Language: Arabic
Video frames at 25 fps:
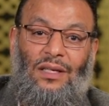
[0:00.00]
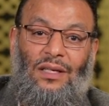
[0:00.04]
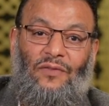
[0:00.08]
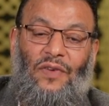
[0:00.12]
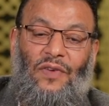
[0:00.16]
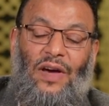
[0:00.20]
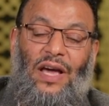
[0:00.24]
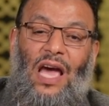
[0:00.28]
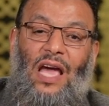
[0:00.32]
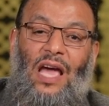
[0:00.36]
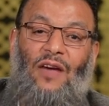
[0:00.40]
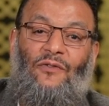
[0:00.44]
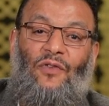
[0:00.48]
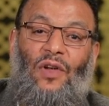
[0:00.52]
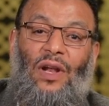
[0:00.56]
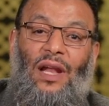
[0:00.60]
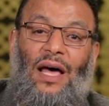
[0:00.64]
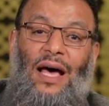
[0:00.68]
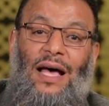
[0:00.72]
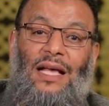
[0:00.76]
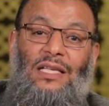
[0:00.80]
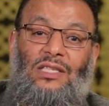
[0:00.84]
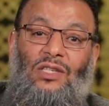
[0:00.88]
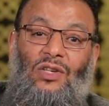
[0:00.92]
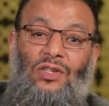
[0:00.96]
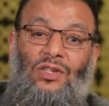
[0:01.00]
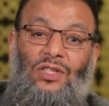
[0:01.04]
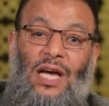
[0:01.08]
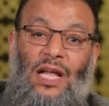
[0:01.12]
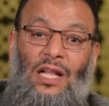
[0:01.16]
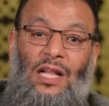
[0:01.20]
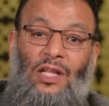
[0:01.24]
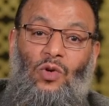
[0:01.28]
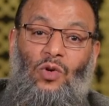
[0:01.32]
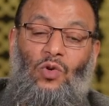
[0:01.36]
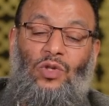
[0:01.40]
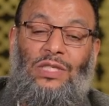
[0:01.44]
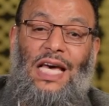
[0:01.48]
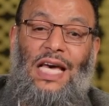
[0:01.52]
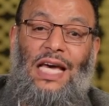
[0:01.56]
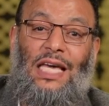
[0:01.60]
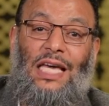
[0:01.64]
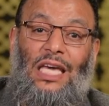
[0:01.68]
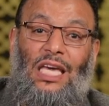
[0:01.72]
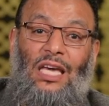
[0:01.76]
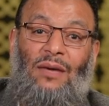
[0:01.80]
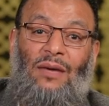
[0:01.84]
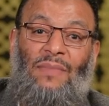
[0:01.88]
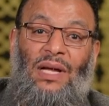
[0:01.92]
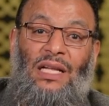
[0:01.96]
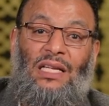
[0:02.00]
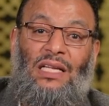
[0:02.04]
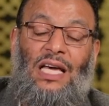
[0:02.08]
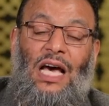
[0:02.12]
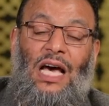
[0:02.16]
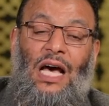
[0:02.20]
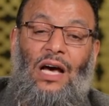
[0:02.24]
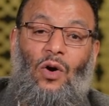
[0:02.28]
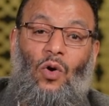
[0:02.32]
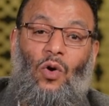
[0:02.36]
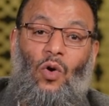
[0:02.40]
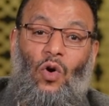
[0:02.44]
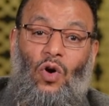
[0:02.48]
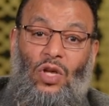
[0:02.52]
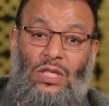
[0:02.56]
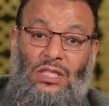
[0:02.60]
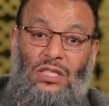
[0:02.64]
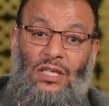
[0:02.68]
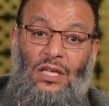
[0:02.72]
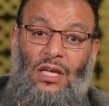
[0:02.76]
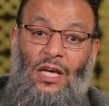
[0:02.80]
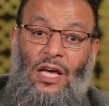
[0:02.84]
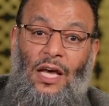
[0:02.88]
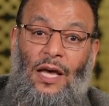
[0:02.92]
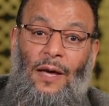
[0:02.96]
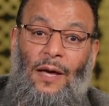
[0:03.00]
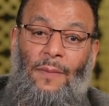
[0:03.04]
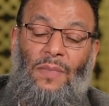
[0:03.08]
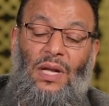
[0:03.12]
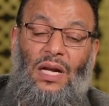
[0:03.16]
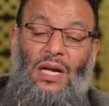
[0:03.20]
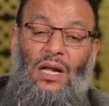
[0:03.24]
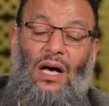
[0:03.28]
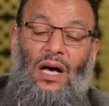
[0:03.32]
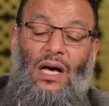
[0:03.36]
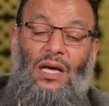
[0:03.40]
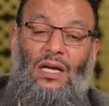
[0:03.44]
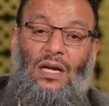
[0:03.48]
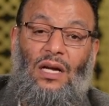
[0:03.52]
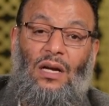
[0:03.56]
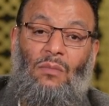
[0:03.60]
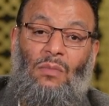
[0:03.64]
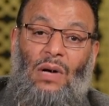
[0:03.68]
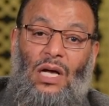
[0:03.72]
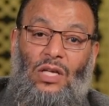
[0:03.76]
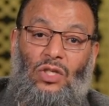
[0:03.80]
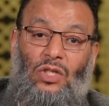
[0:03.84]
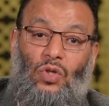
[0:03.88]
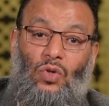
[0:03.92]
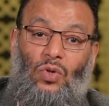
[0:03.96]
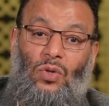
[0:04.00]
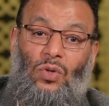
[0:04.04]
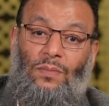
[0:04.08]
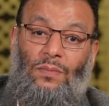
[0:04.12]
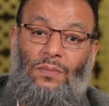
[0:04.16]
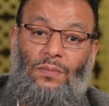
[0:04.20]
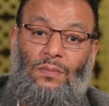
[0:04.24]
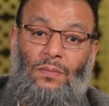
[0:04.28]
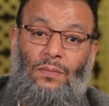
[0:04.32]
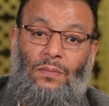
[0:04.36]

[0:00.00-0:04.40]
فكيف الله عز وجل يزكي من يأخذ من غير المعصوم